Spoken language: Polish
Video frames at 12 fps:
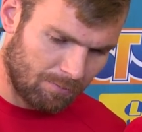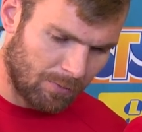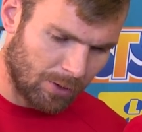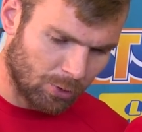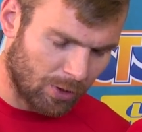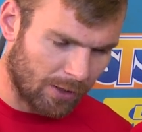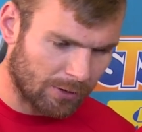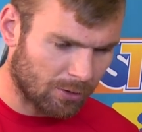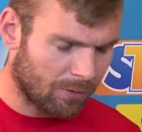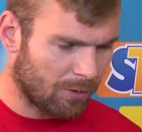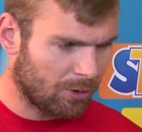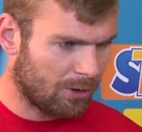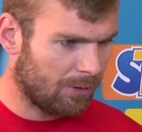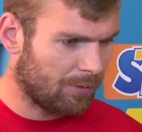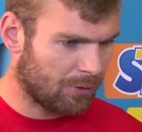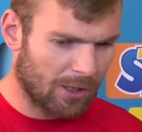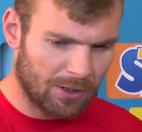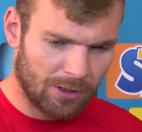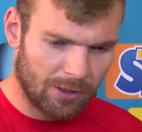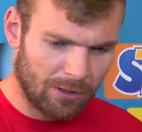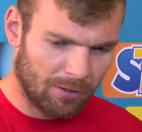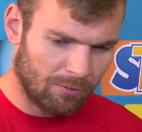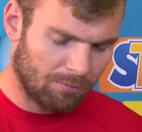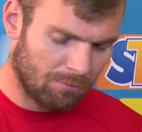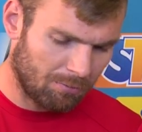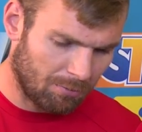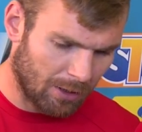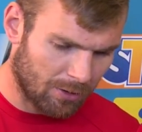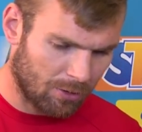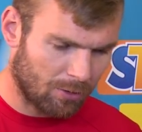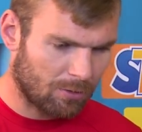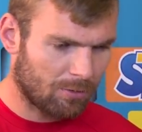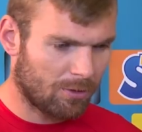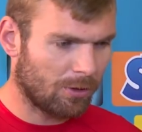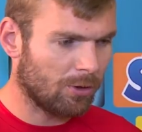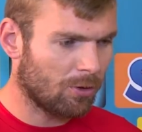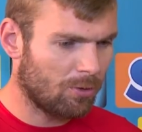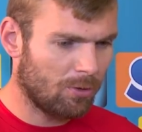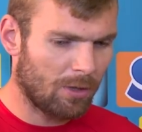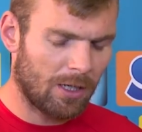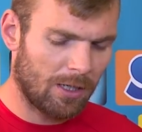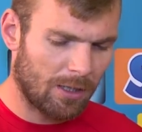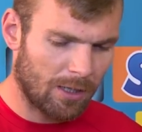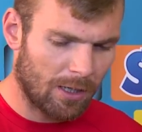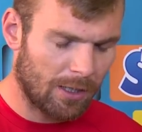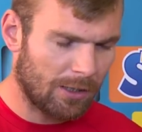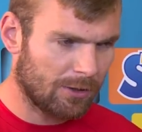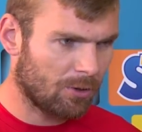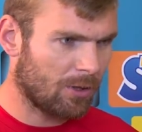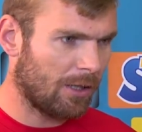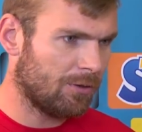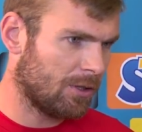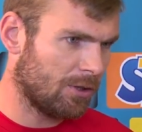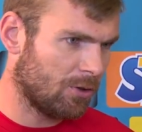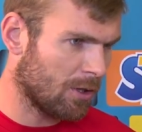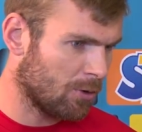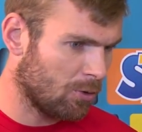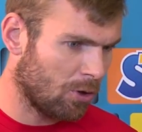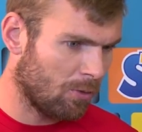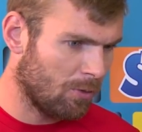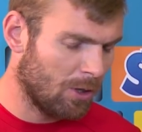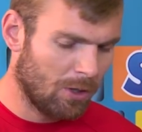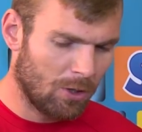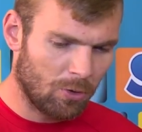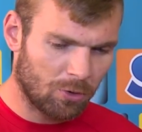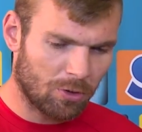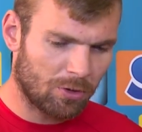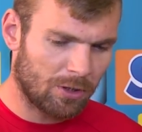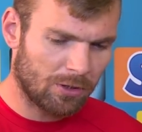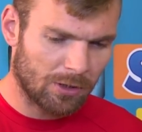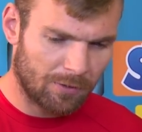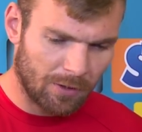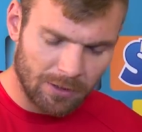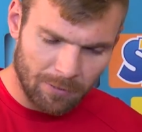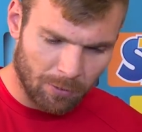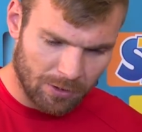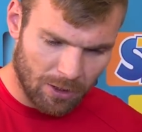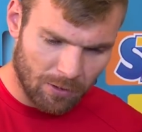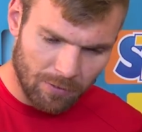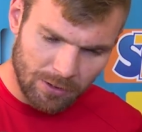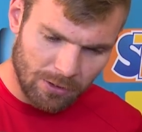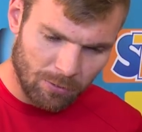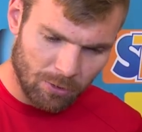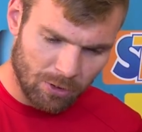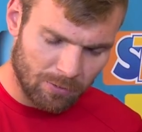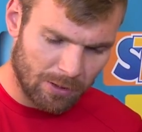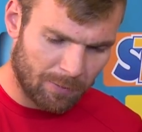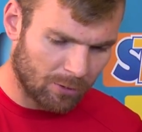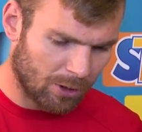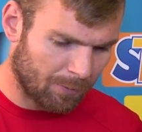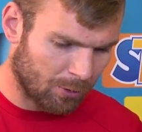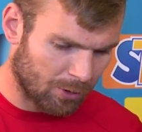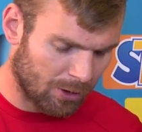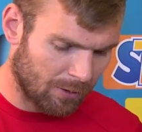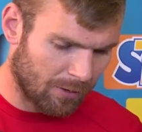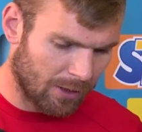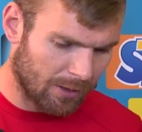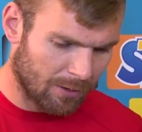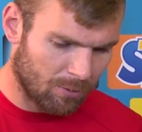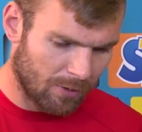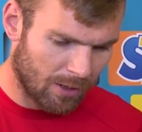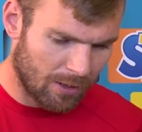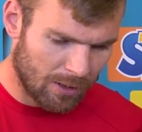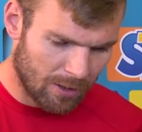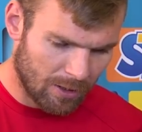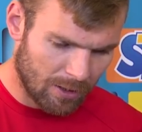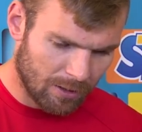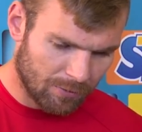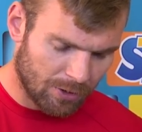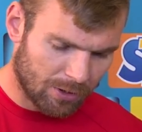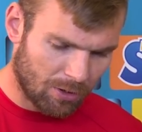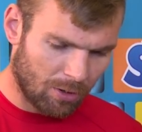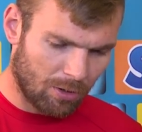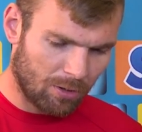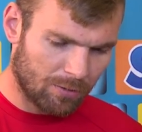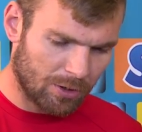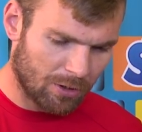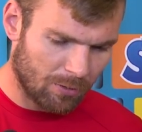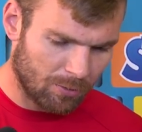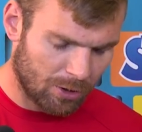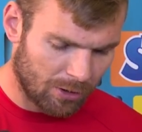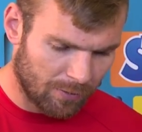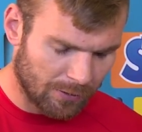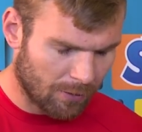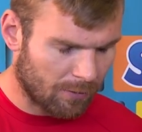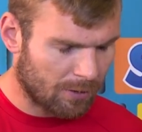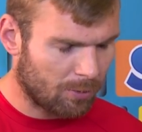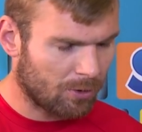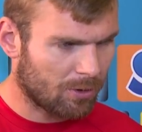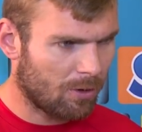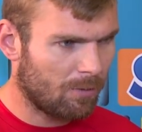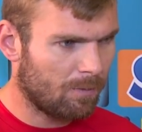yy, różne narodowości w szatni, jak to co roku, ale, ale jest ok, wszyscy się dogadują, uczą się coraz więcej polskiego, więc to może być na pewno ten pozytyw, ale tak mówię. Wszystko, wszystko musi zweryfikować boisko.